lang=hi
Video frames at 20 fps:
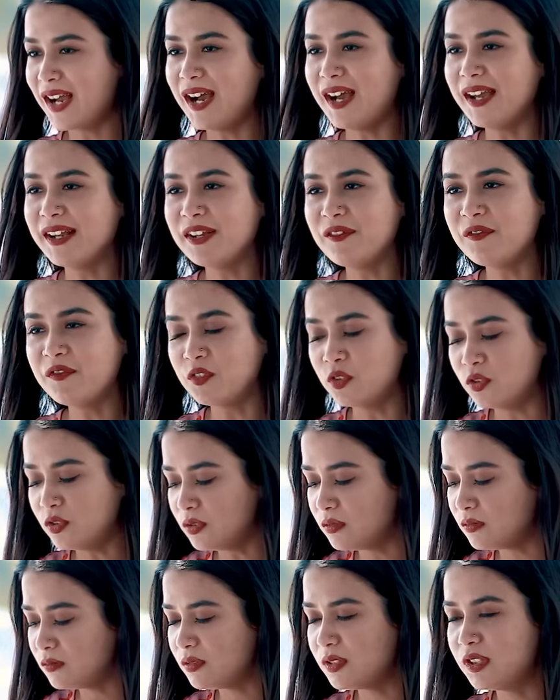अरे
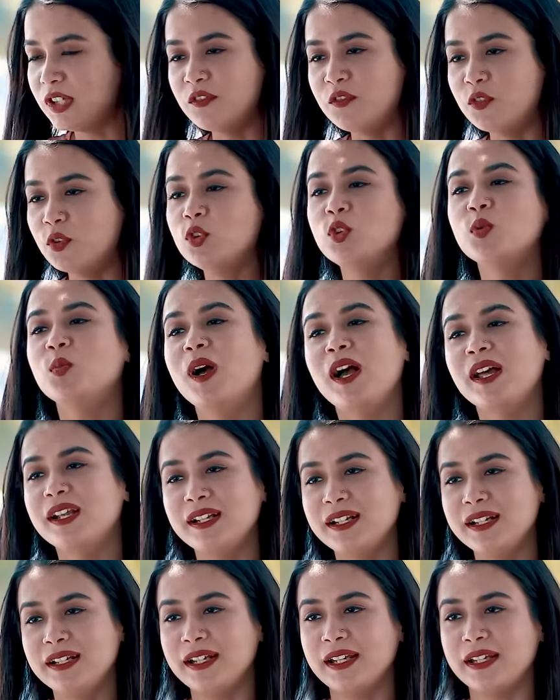फूल ये फूल
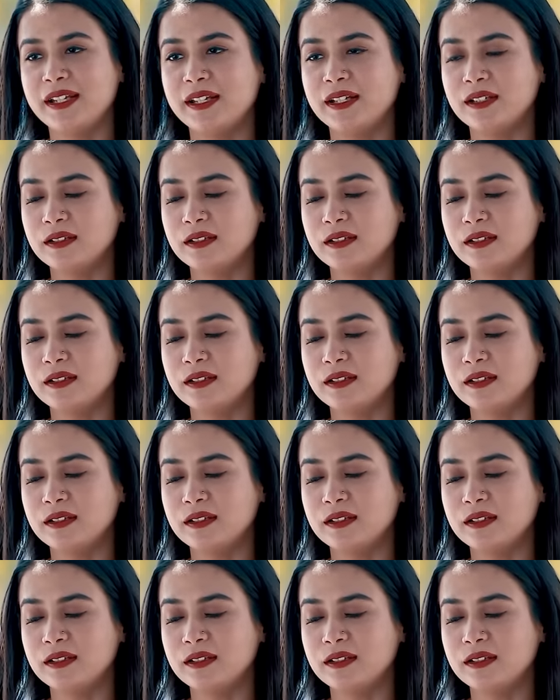तुम्हारे लिए नहीं